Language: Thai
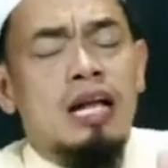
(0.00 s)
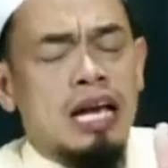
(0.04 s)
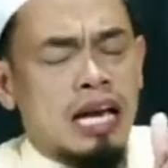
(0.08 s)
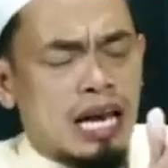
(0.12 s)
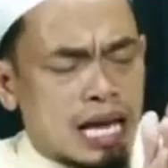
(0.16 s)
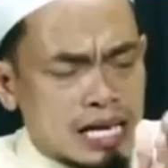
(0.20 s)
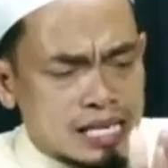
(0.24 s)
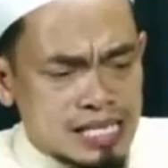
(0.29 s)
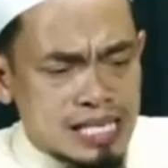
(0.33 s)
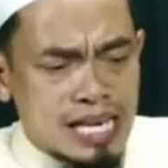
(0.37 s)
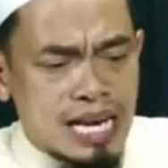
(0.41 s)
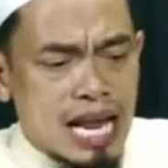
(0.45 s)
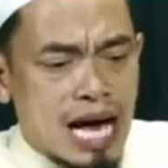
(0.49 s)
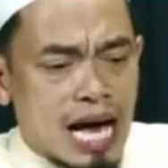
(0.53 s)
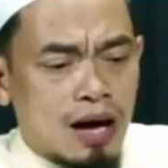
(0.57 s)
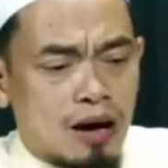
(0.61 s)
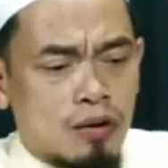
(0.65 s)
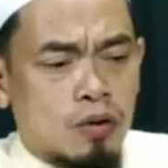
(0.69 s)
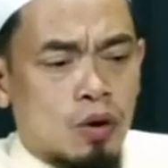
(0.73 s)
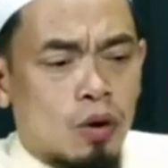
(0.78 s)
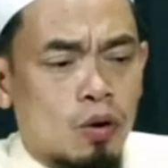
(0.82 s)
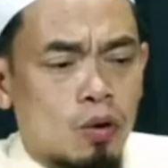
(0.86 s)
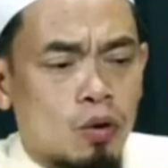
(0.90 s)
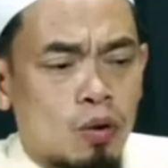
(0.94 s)
ลักษณะ
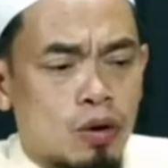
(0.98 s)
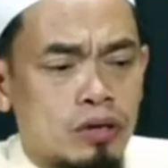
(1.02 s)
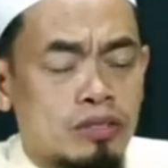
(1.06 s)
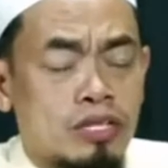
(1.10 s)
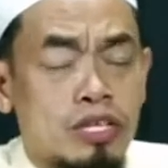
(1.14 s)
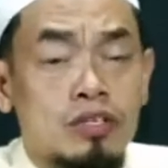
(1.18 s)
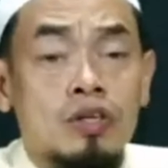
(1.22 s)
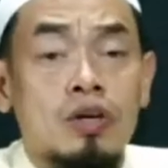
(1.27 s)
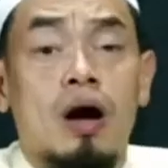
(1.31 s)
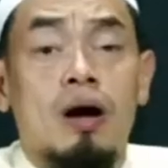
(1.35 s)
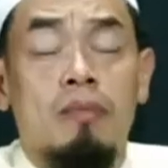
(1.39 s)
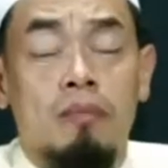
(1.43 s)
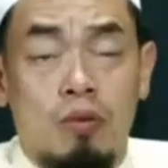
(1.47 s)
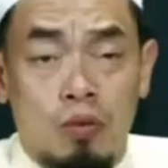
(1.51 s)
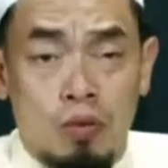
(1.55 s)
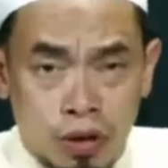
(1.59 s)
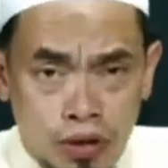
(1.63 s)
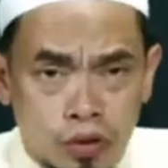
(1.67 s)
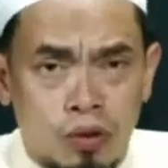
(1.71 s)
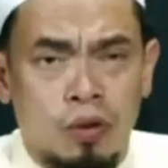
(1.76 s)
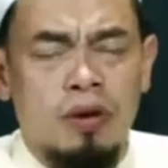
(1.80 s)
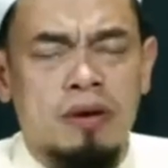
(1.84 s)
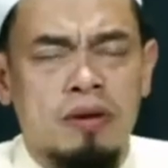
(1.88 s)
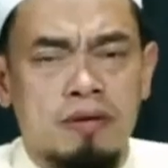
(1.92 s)
ของคนที่ชอบอว
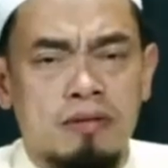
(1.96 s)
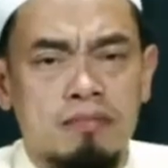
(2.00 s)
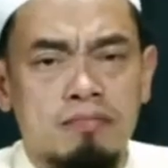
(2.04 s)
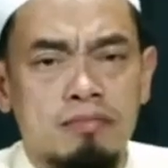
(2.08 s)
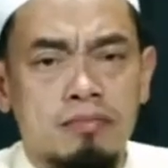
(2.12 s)
ดคน